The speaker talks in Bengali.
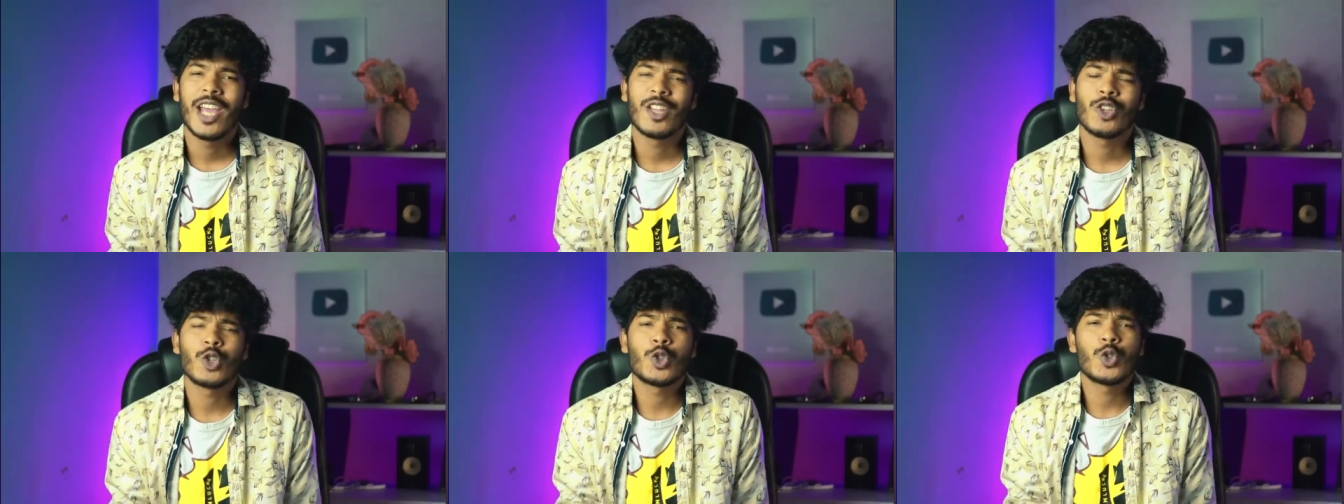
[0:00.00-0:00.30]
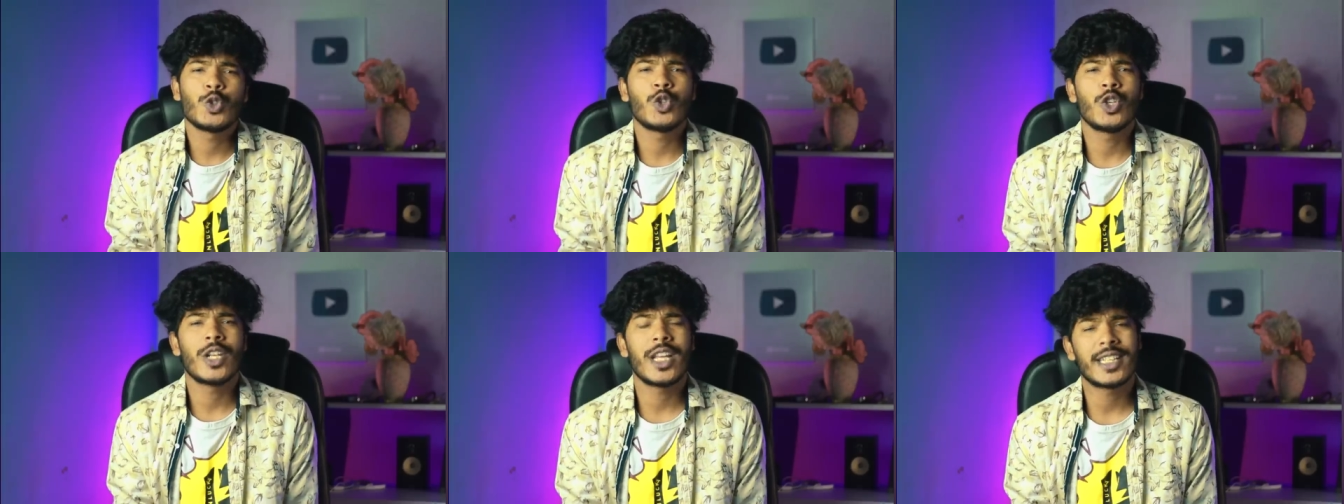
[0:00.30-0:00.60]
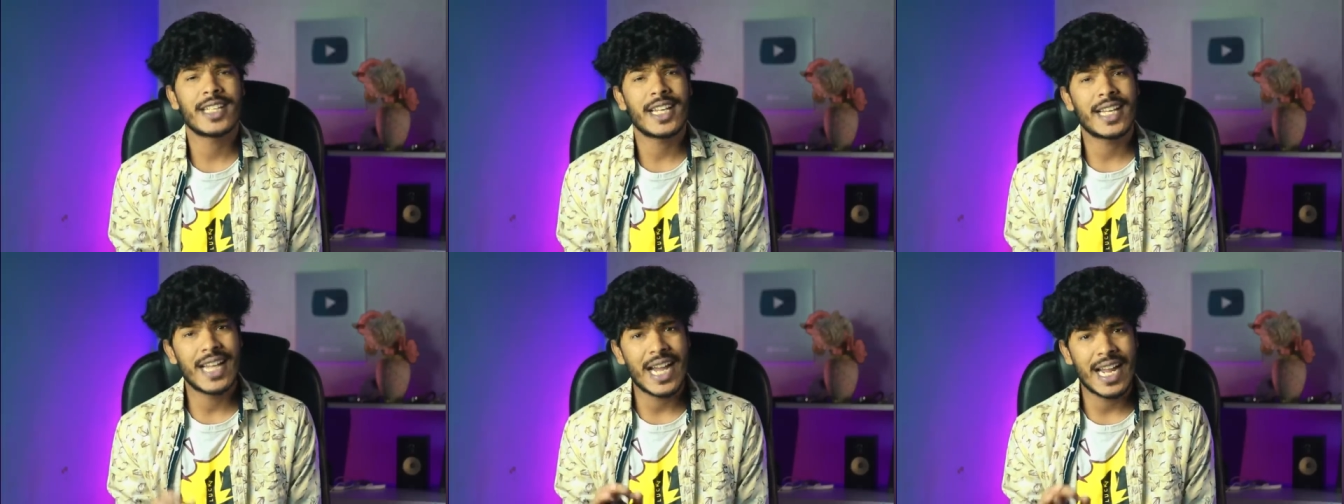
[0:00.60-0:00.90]
এত সুন্দর
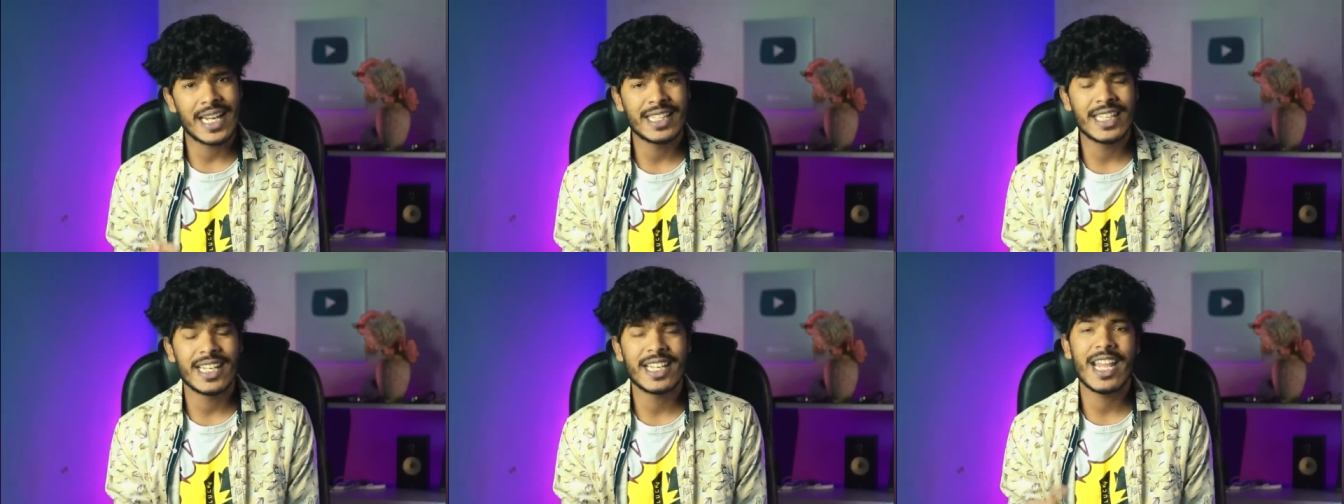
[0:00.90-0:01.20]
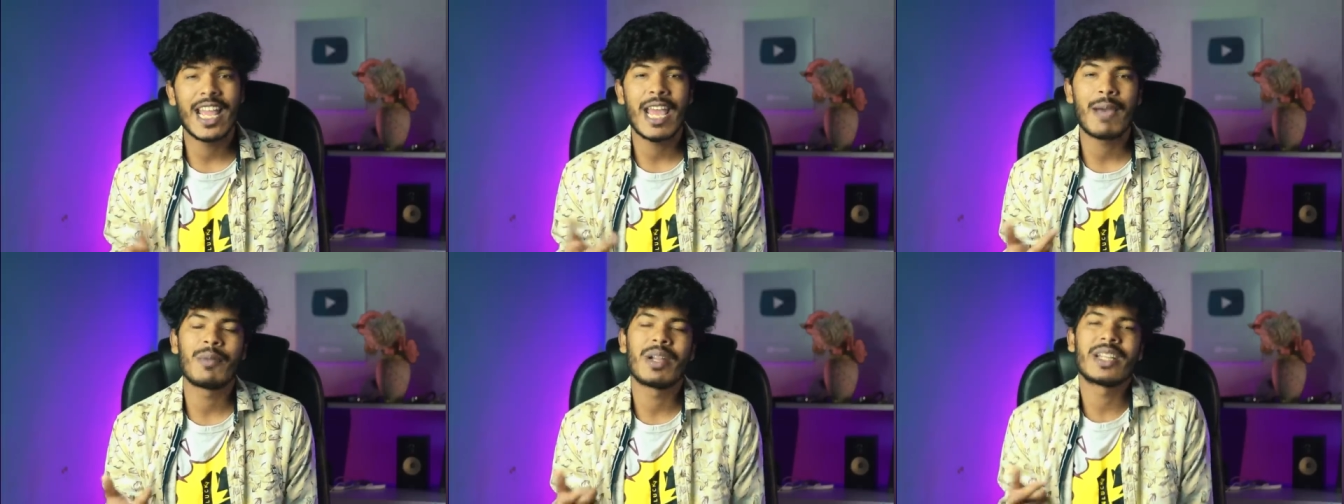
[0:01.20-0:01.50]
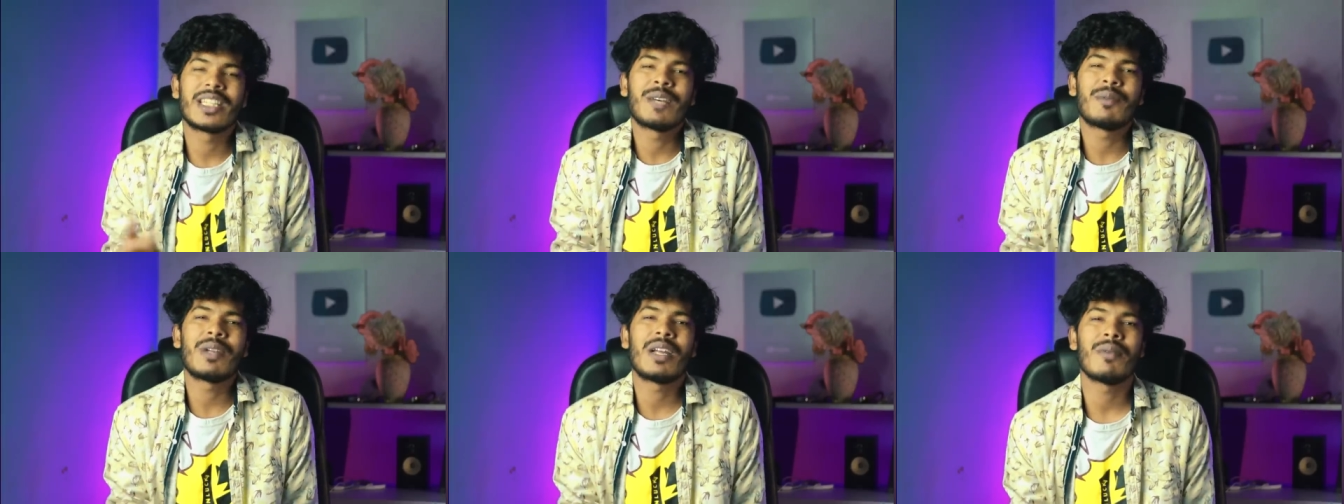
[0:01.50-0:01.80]
একটা গানটারে এবড়া
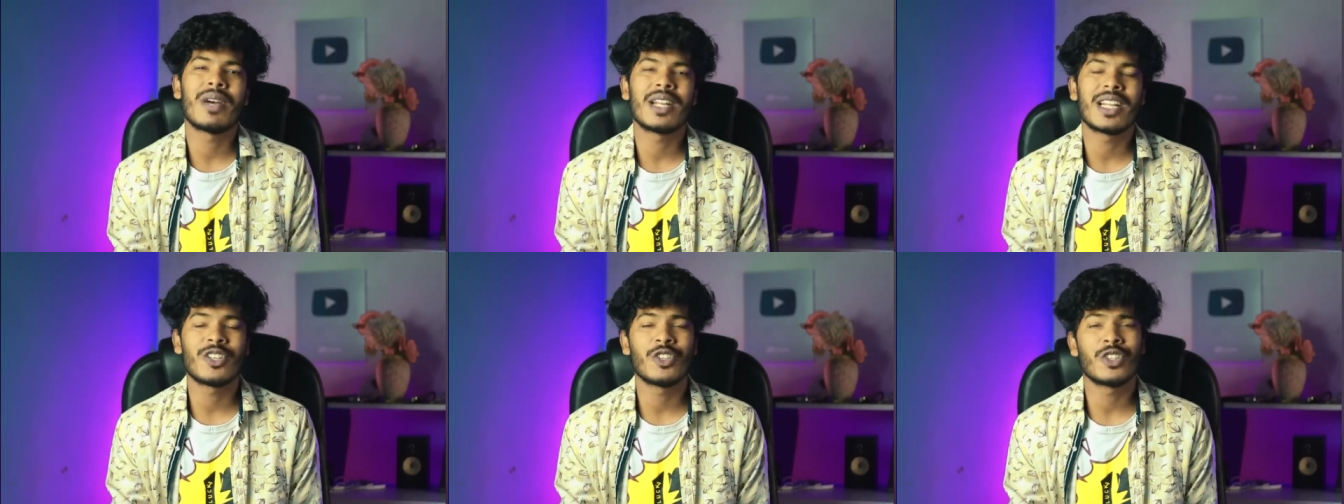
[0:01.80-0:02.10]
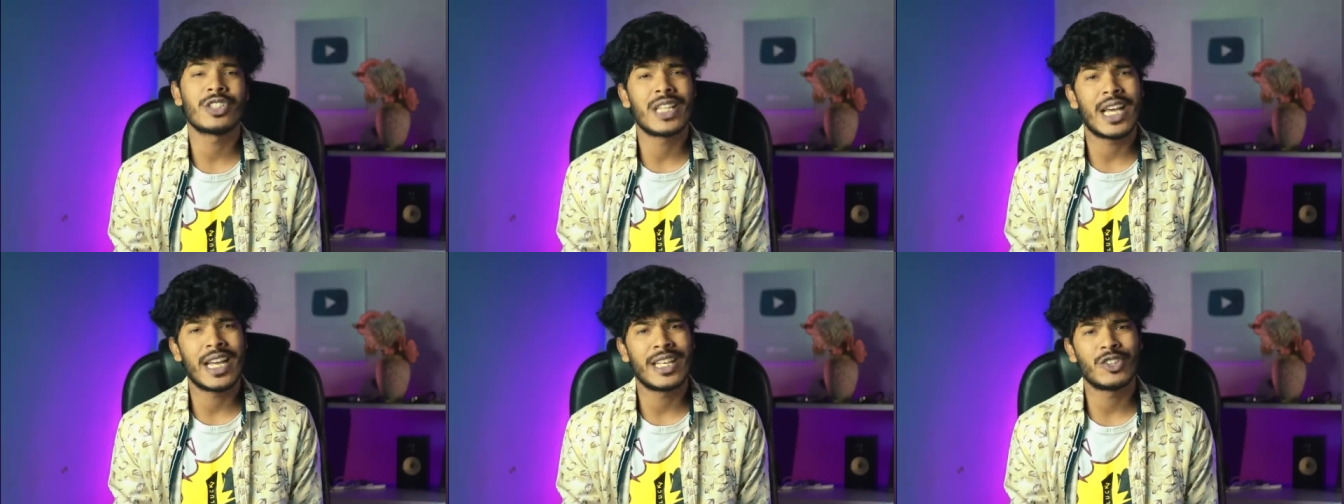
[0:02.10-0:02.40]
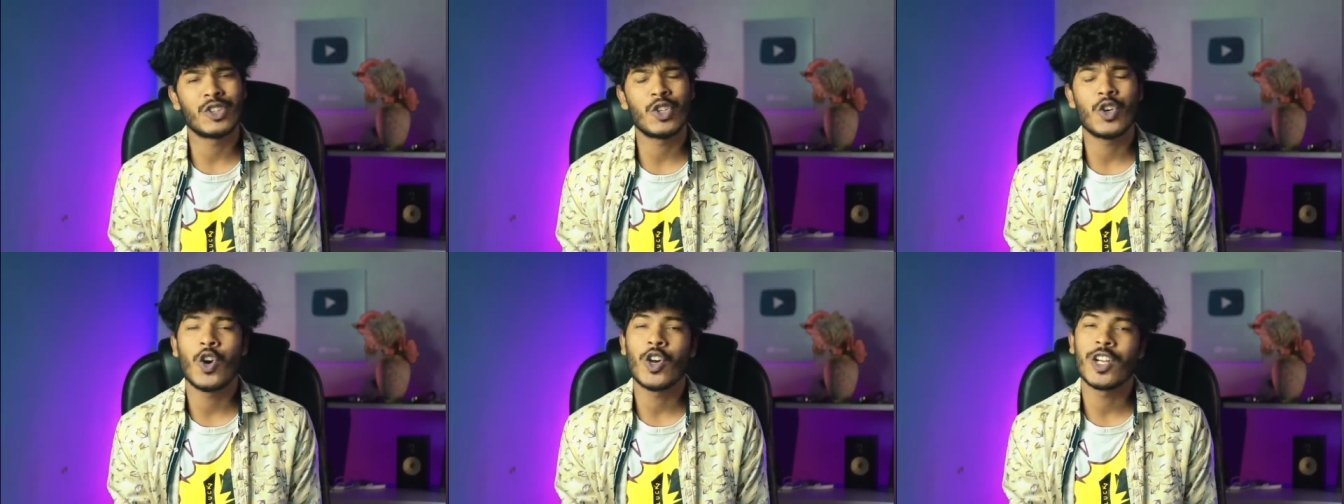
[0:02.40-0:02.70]
থেবড়া বানানোর দায়িত্ব